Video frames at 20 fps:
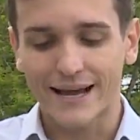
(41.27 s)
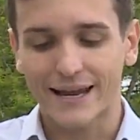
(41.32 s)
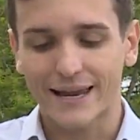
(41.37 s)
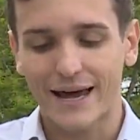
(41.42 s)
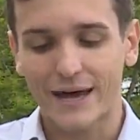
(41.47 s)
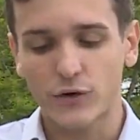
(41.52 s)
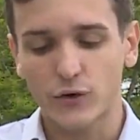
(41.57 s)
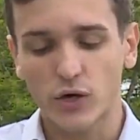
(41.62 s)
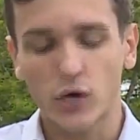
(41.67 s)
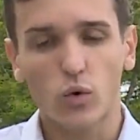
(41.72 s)
E é
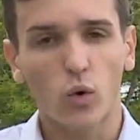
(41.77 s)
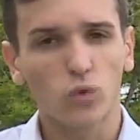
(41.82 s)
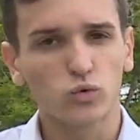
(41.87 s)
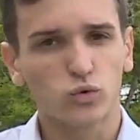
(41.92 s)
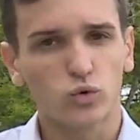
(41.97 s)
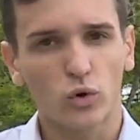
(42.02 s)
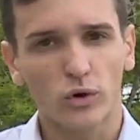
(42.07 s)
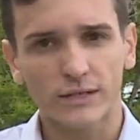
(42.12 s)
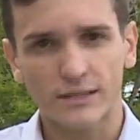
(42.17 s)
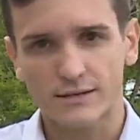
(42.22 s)
claro que com
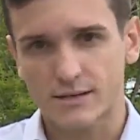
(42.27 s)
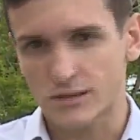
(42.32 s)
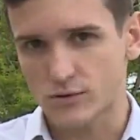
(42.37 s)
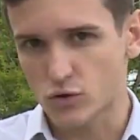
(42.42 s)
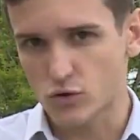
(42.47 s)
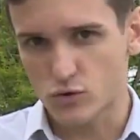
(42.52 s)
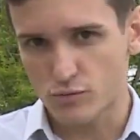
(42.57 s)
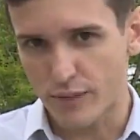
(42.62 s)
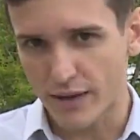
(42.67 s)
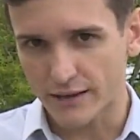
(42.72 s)
toda essa
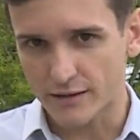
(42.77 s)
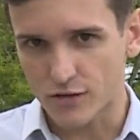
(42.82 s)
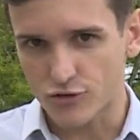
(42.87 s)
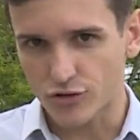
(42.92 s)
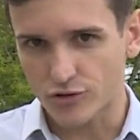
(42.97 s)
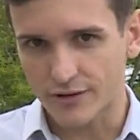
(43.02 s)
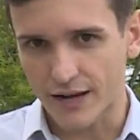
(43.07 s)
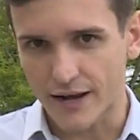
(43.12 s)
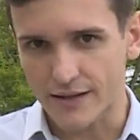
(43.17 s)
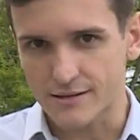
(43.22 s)
suspeita
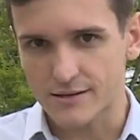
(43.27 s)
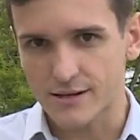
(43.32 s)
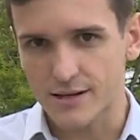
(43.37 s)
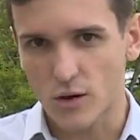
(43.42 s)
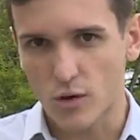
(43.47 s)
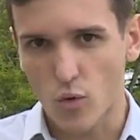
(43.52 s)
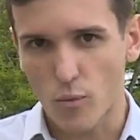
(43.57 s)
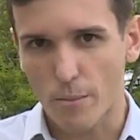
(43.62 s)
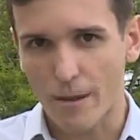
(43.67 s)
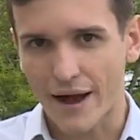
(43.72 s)
de
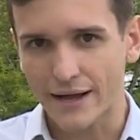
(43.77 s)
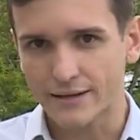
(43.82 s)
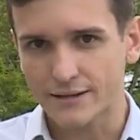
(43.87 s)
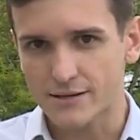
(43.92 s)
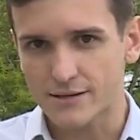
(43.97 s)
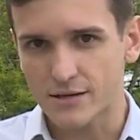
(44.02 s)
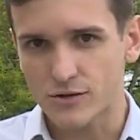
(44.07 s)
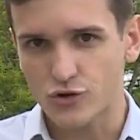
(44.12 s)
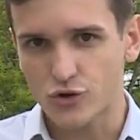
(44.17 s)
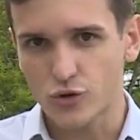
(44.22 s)
traição, o pai
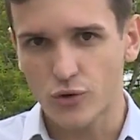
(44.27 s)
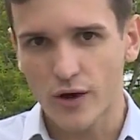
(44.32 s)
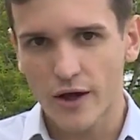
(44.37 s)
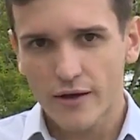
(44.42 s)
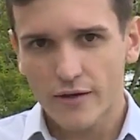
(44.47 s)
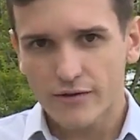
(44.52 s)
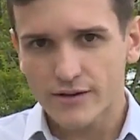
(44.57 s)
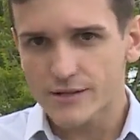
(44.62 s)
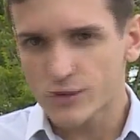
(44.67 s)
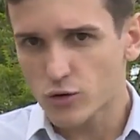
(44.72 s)
decidiu
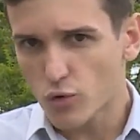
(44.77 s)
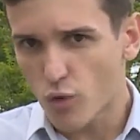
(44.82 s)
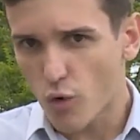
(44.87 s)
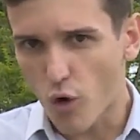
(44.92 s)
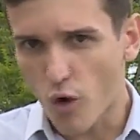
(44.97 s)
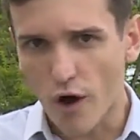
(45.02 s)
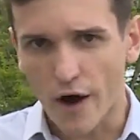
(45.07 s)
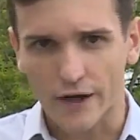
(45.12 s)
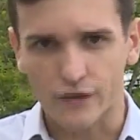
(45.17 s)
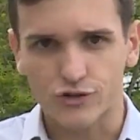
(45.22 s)
fazer um
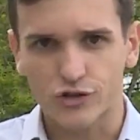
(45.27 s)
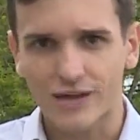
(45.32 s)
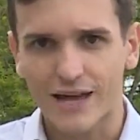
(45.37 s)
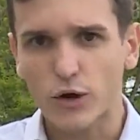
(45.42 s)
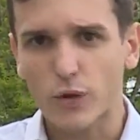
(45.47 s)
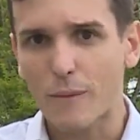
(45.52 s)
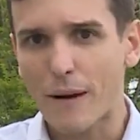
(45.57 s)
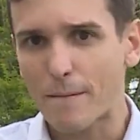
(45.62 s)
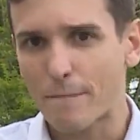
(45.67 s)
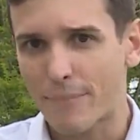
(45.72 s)
corte,
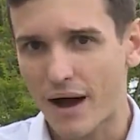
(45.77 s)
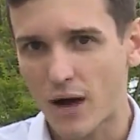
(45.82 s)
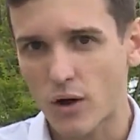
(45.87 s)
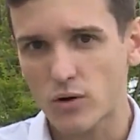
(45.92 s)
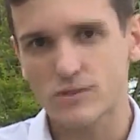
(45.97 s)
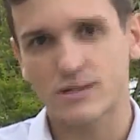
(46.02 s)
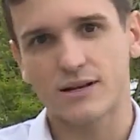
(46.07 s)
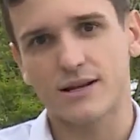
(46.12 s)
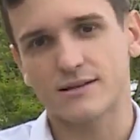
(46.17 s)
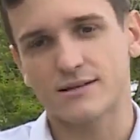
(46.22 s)
dar uma
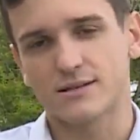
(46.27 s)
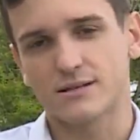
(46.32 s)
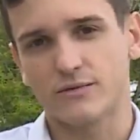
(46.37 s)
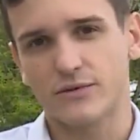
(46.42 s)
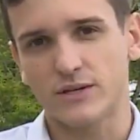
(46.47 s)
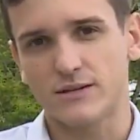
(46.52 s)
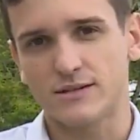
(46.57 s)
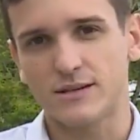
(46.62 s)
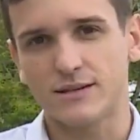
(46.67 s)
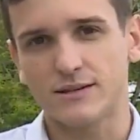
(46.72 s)
pausa nessas
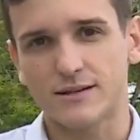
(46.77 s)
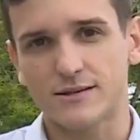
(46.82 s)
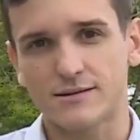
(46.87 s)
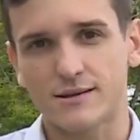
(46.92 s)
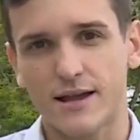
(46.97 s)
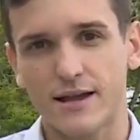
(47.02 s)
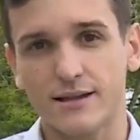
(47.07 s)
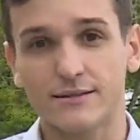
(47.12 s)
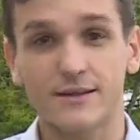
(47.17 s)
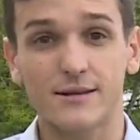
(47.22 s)

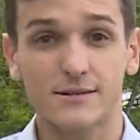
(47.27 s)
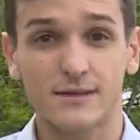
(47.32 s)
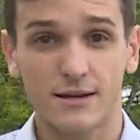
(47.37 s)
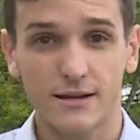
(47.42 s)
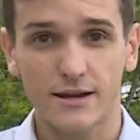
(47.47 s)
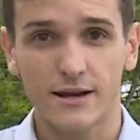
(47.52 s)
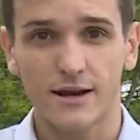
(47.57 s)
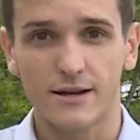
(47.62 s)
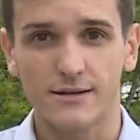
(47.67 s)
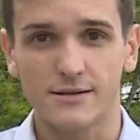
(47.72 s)
visitas aí das
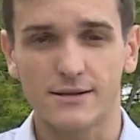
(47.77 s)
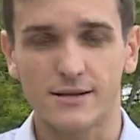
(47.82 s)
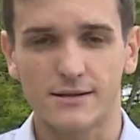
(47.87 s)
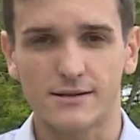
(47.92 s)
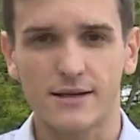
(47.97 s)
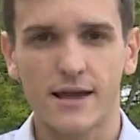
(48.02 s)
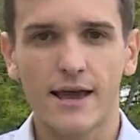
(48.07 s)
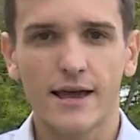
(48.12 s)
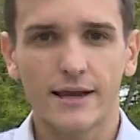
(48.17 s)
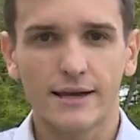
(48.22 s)

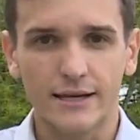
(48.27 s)
crianças.